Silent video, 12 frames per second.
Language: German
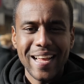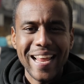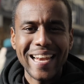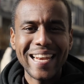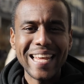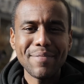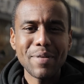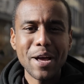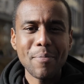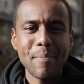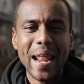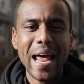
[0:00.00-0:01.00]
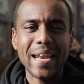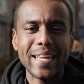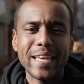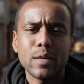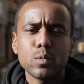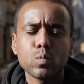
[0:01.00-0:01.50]
Liebe
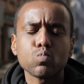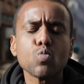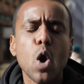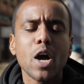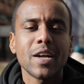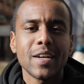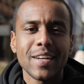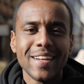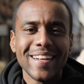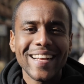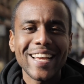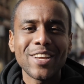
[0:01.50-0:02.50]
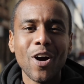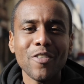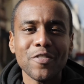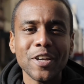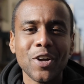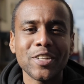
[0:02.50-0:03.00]
Melanie, ich
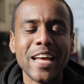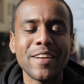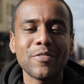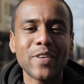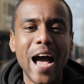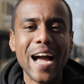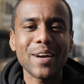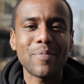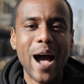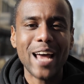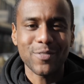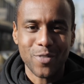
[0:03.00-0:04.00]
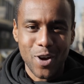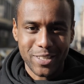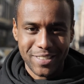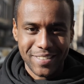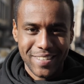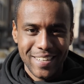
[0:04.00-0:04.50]
hoffe, ich konnte deine Frage
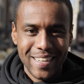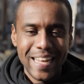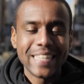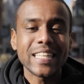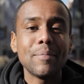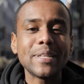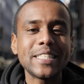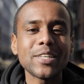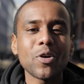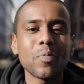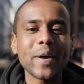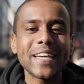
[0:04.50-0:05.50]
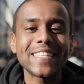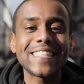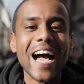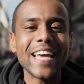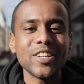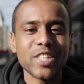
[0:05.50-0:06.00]
beantworten. Damit die Rubrik
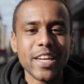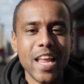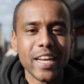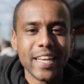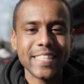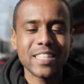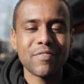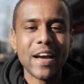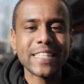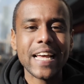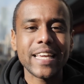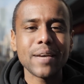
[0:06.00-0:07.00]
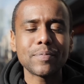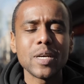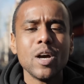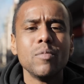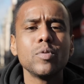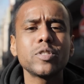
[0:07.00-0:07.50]
Deine Genderkrise weiterhin gibt,
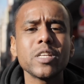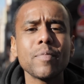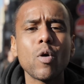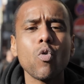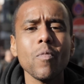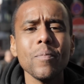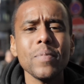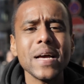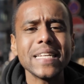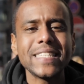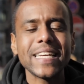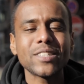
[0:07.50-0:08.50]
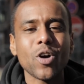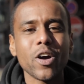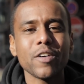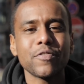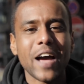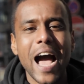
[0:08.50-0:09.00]
müsst ihr mir unbedingt
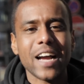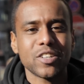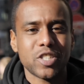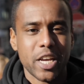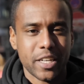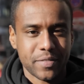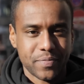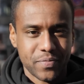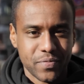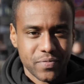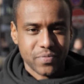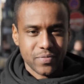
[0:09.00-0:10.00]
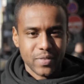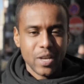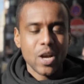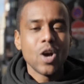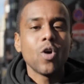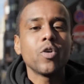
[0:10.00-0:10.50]
eure Fragen schicken.
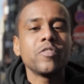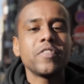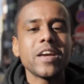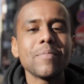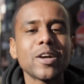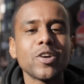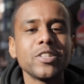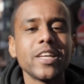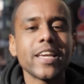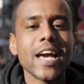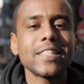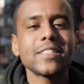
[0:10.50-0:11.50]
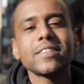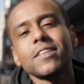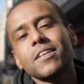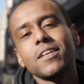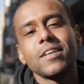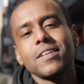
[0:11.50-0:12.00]
Und wie immer könnt ihr jetzt
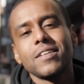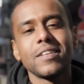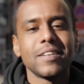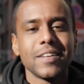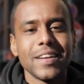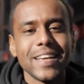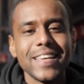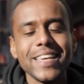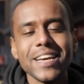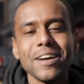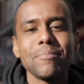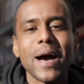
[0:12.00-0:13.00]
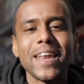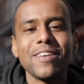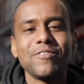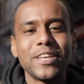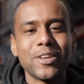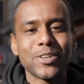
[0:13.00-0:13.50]
hier
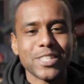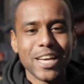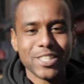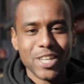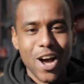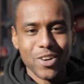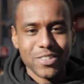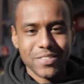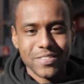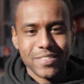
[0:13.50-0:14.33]
meine Videos anschauen.